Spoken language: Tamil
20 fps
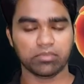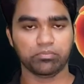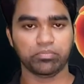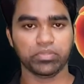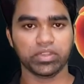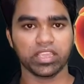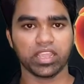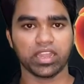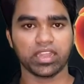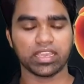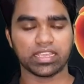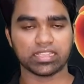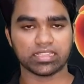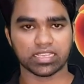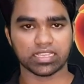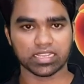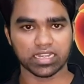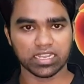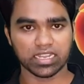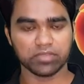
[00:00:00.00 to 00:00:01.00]
இப்படியான
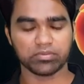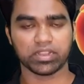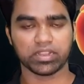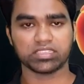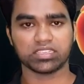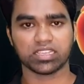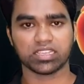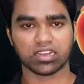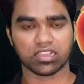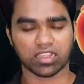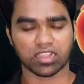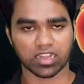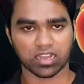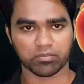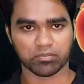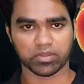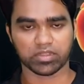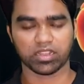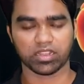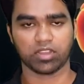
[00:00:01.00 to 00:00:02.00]
இந்த இரண்டு பிரச்சனைகள்
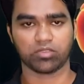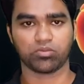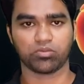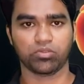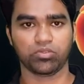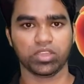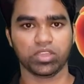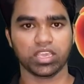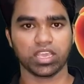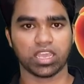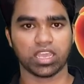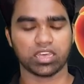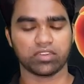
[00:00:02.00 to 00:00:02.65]
காணப்பட்டாலும் கூட